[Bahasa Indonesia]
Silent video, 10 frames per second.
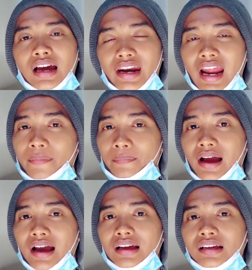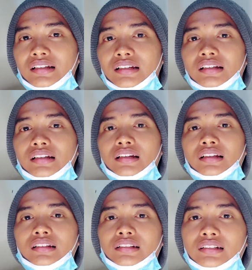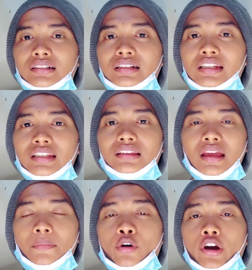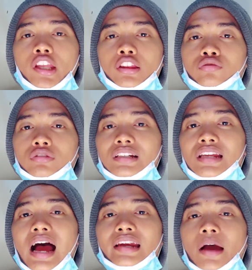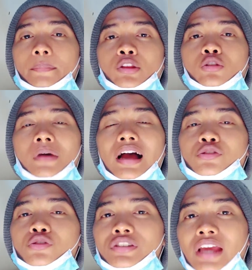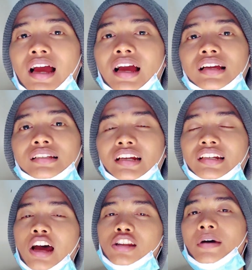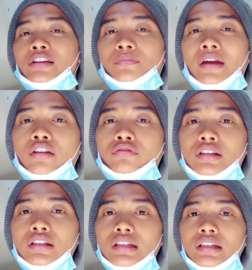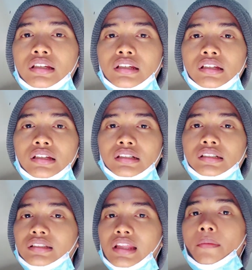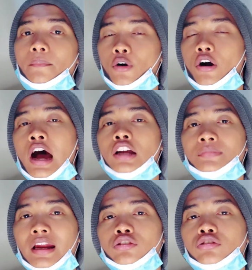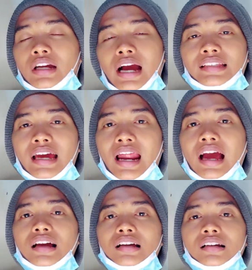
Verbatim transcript: Karena apa? Di tembok itu tidak ada pintu masuknya, jadi harus masuk melalui uh, tembok harus masuk dengan cara